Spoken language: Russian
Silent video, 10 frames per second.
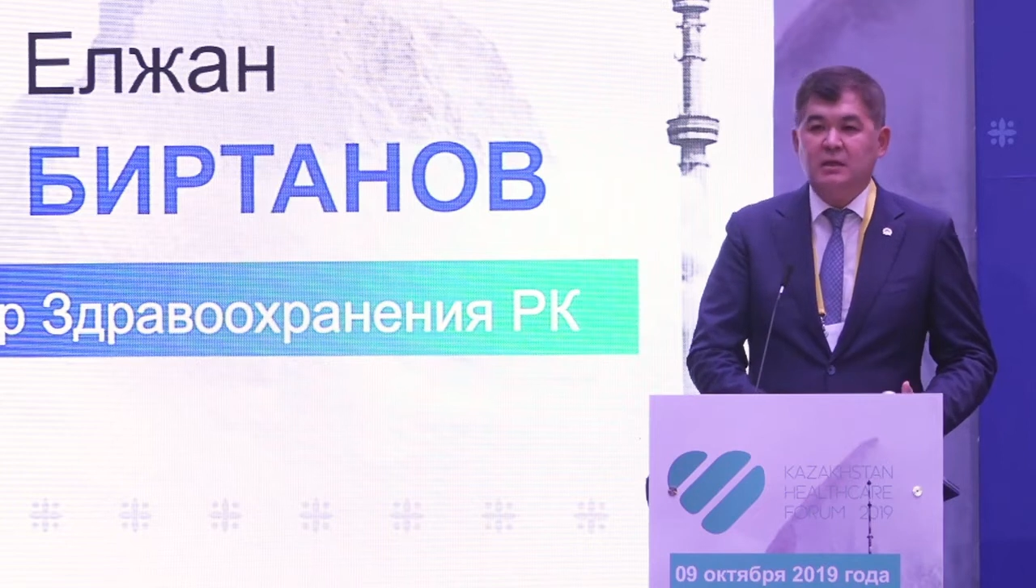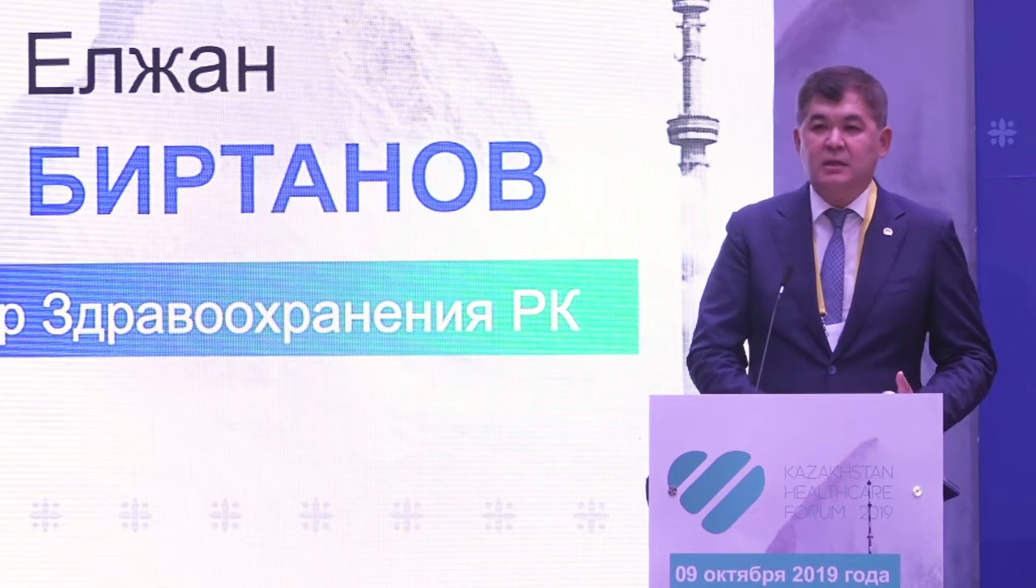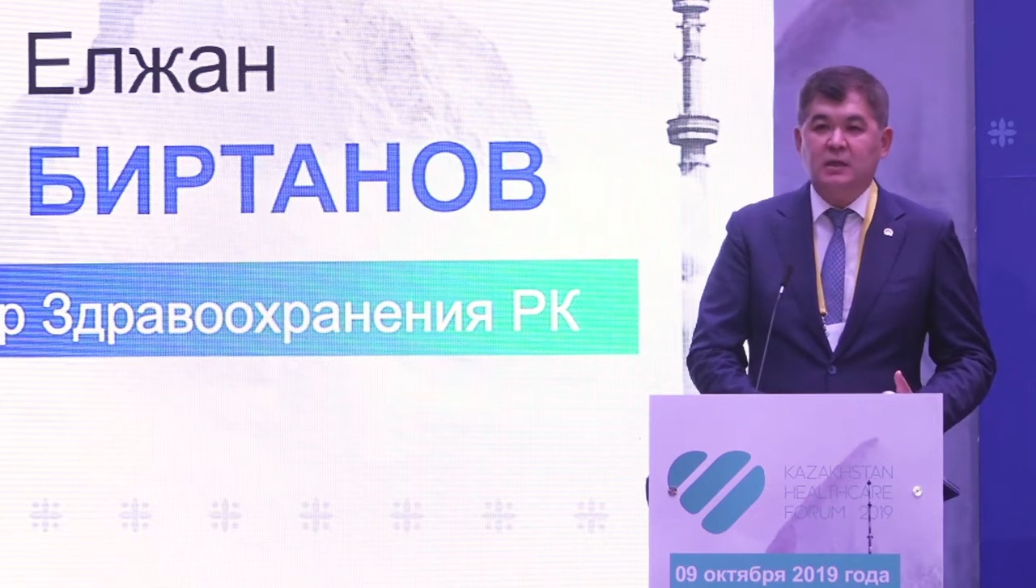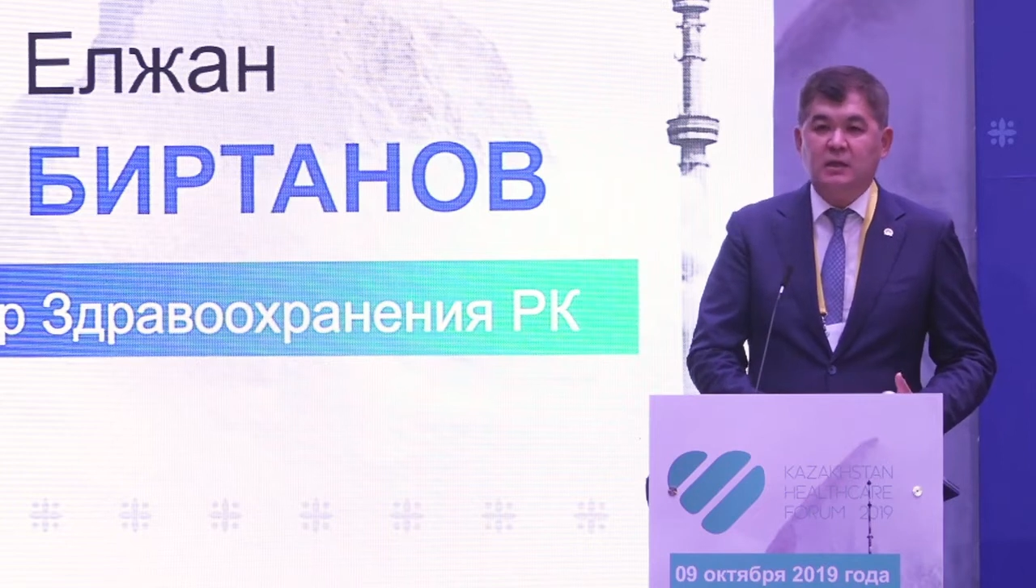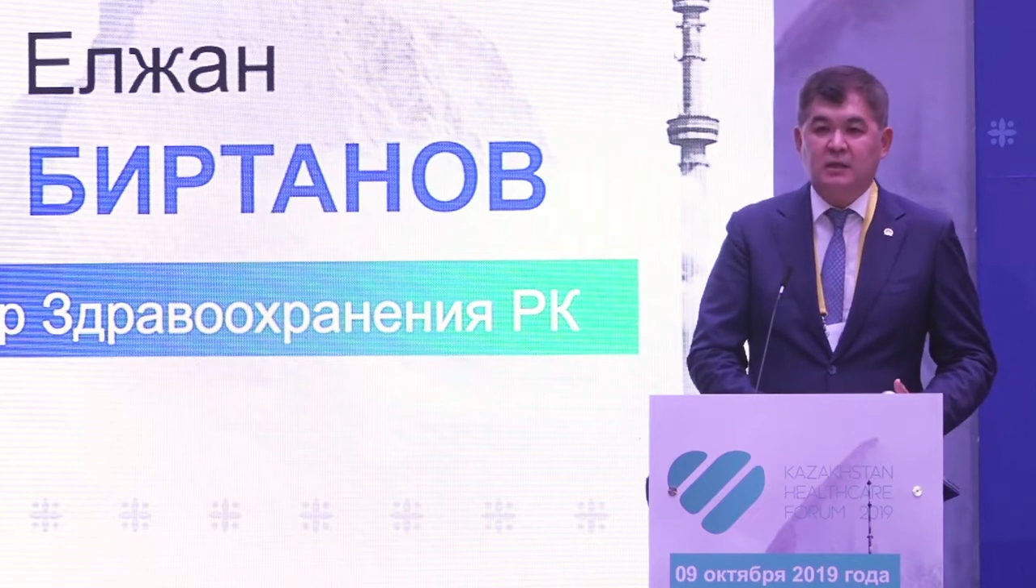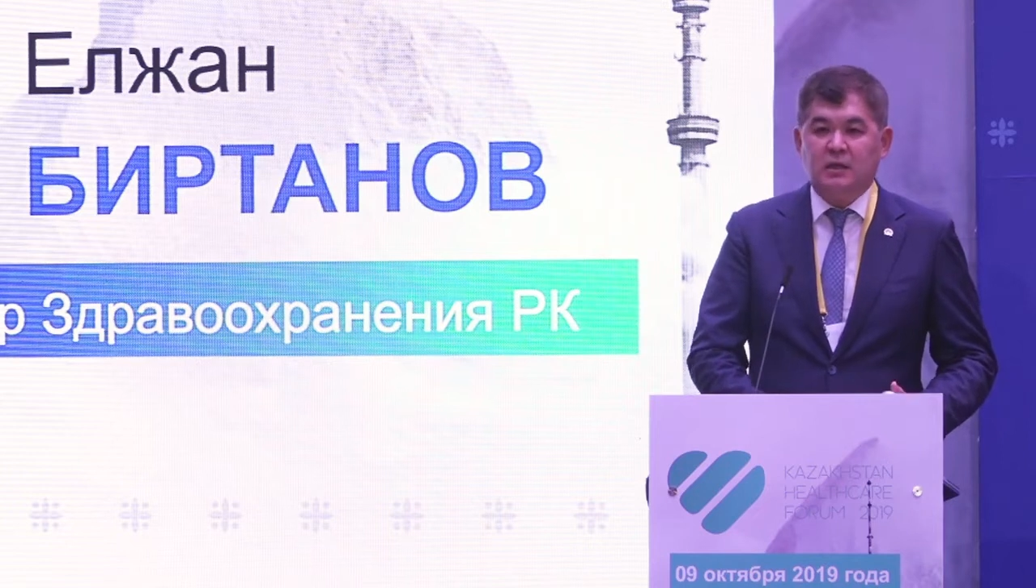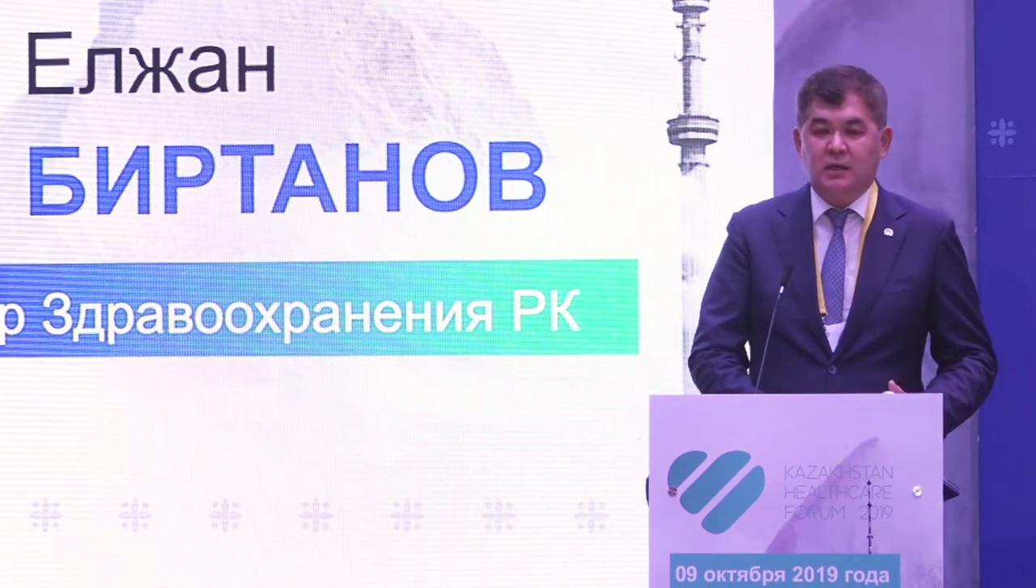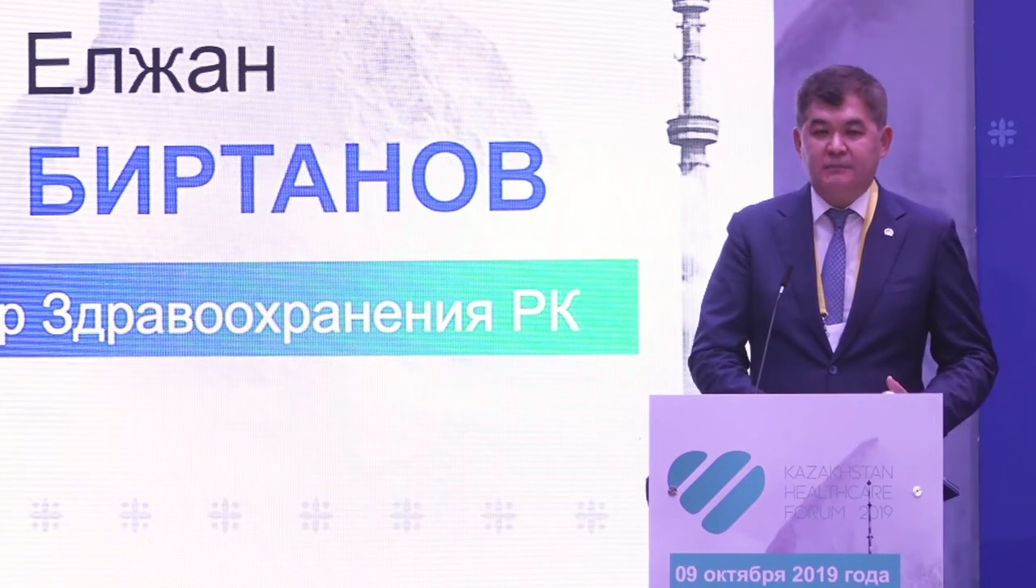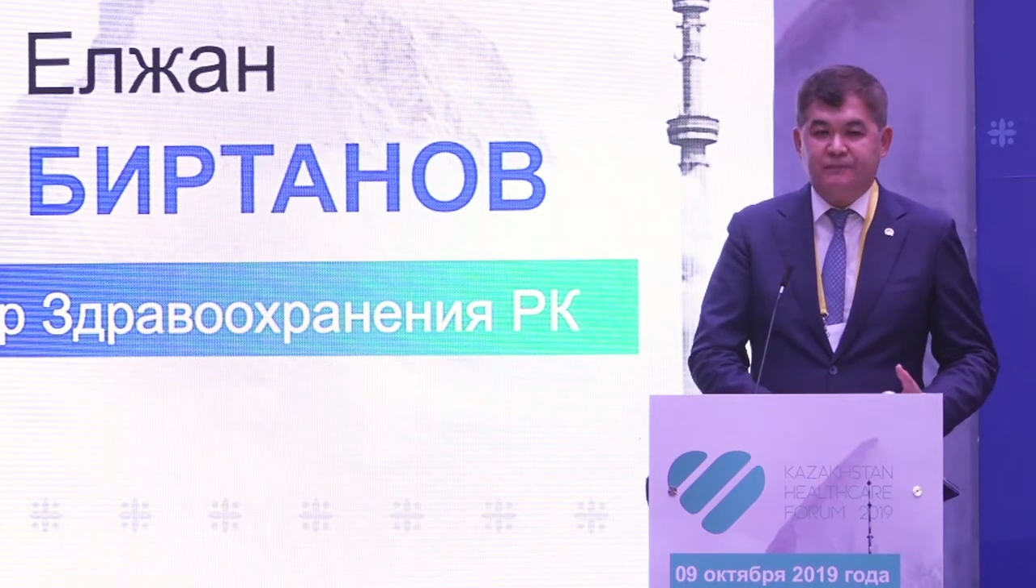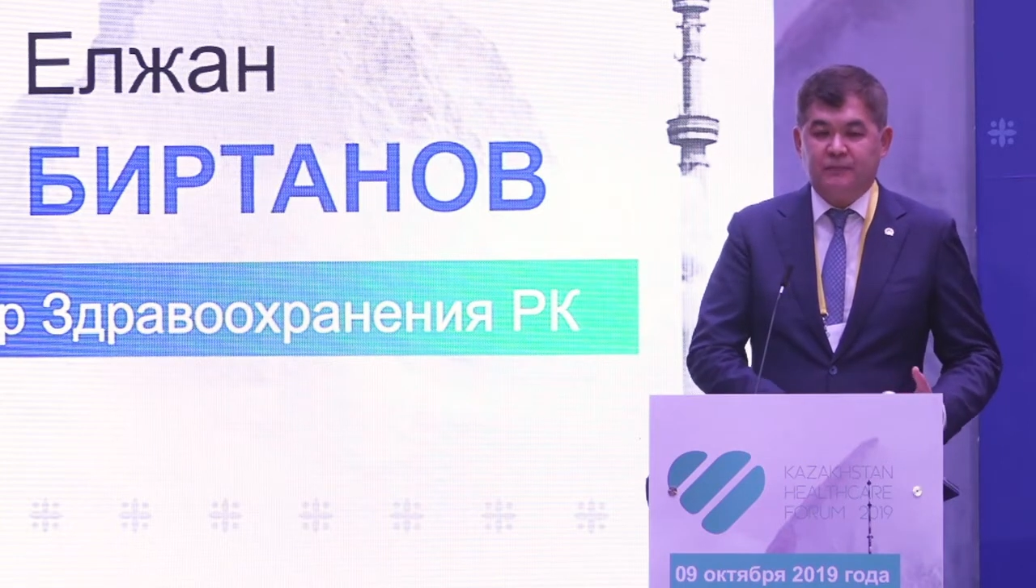и э,